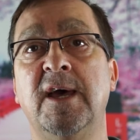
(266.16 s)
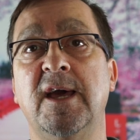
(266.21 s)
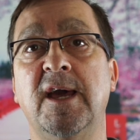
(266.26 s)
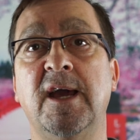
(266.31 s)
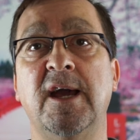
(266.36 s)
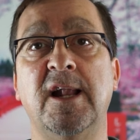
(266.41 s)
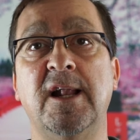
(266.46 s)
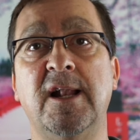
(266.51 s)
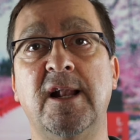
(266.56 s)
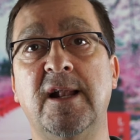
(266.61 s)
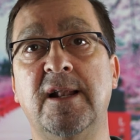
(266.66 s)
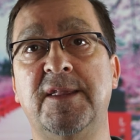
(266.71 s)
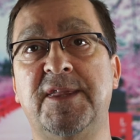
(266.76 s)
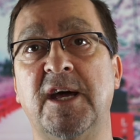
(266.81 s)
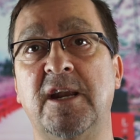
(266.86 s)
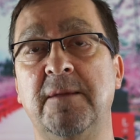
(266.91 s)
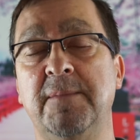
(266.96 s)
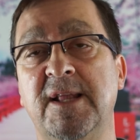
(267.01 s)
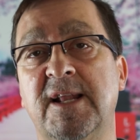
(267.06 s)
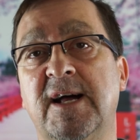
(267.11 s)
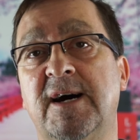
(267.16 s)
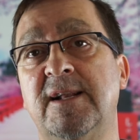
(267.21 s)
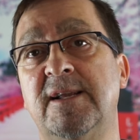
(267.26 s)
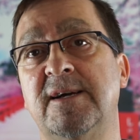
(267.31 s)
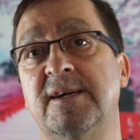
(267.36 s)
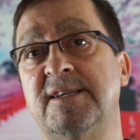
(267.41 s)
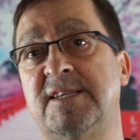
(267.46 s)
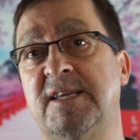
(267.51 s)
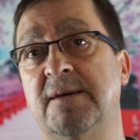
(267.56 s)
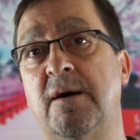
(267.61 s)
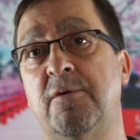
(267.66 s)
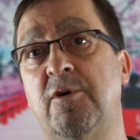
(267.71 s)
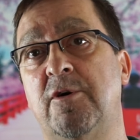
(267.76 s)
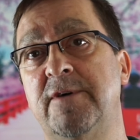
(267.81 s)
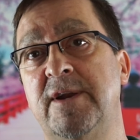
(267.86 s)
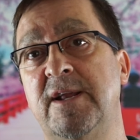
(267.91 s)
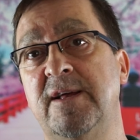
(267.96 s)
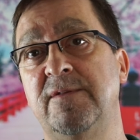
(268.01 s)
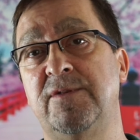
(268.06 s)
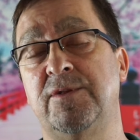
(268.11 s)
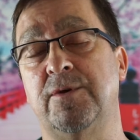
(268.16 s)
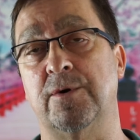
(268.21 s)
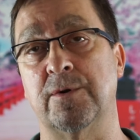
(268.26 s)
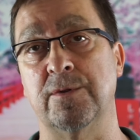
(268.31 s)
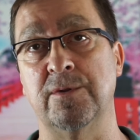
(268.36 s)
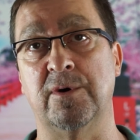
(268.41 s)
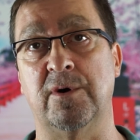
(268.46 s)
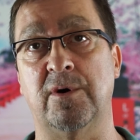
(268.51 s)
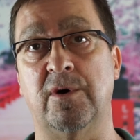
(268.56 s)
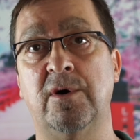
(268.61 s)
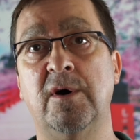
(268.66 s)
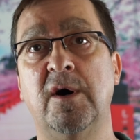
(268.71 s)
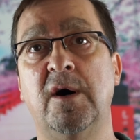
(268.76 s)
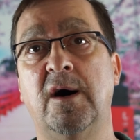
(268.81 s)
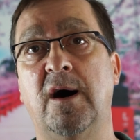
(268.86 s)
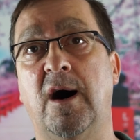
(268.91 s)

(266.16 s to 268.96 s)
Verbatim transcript: El terminal eh, se va a mover en torno